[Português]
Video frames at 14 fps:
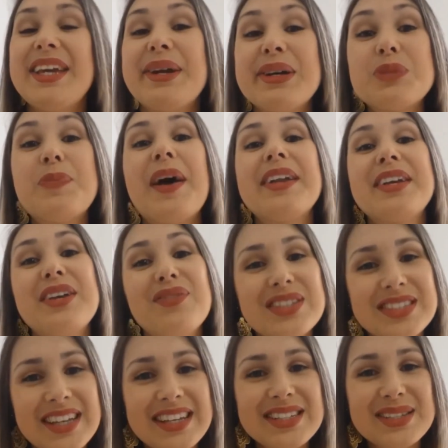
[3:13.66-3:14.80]
E eu espero que
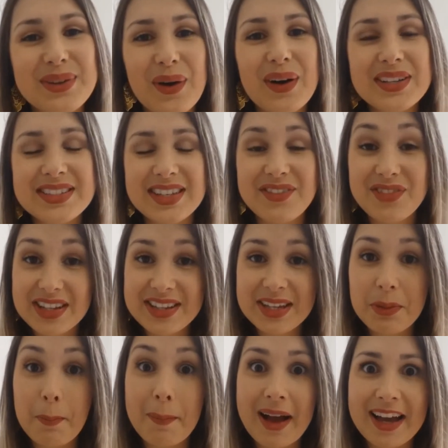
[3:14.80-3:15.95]
vocês gostem. Vai
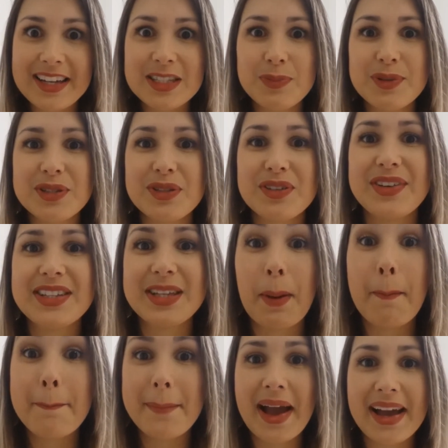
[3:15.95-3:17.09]
ter mais pessoas, vai ter
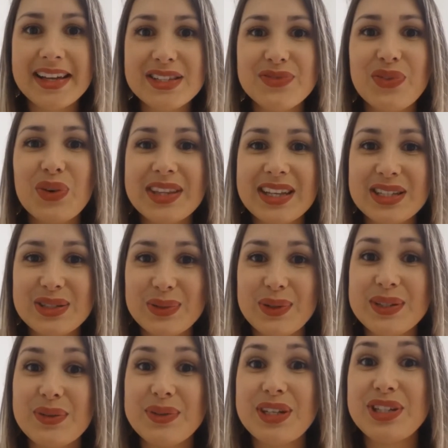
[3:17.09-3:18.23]
mais
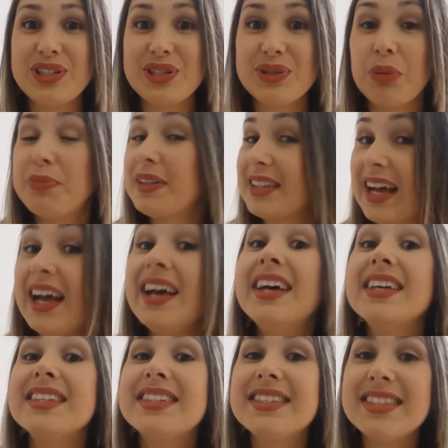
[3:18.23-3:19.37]
votações quando a gente completar
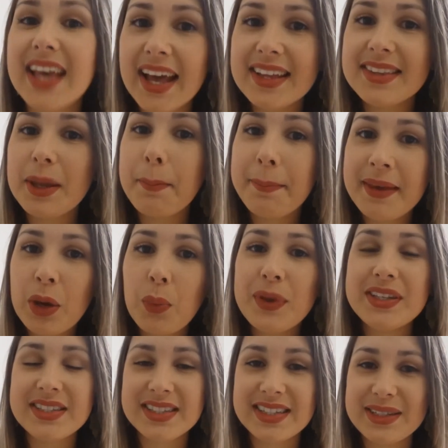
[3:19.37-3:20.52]
7 mil
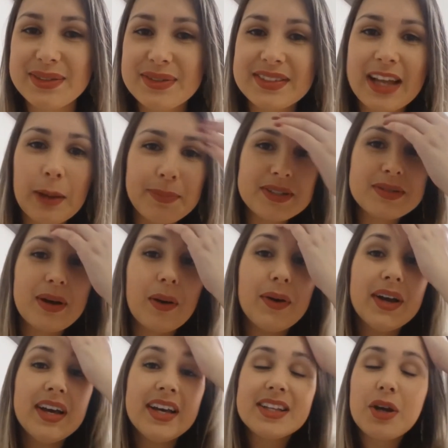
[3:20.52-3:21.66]
inscritos, tá, pessoal?
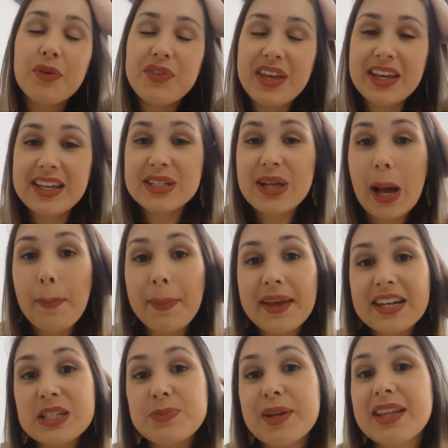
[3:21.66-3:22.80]
Então eu vim aqui
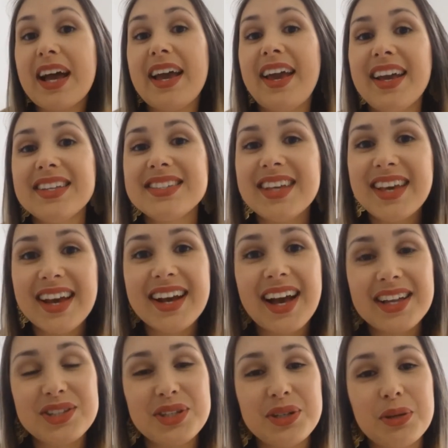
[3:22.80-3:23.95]
apenas para dar esse
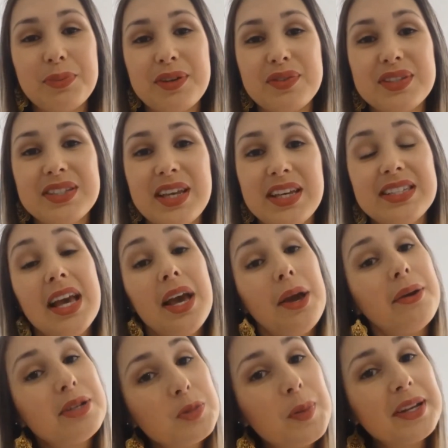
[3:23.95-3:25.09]
recadinho para vocês.
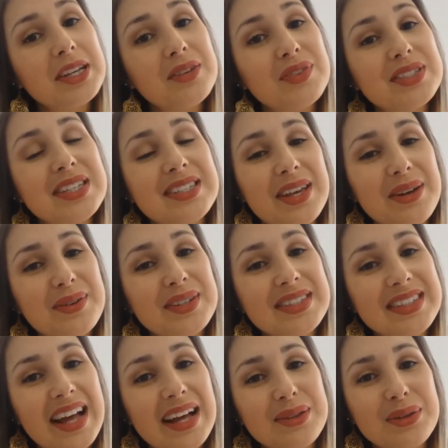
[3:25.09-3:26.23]
Eu espero que vocês tenham
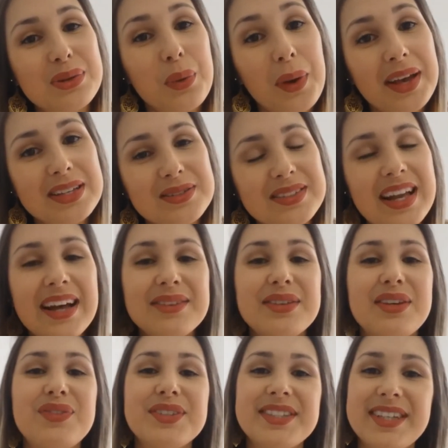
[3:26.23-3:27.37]
gostado do resultado
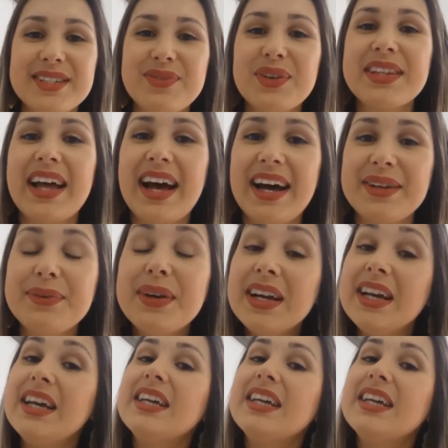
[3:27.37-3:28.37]
que vocês votaram.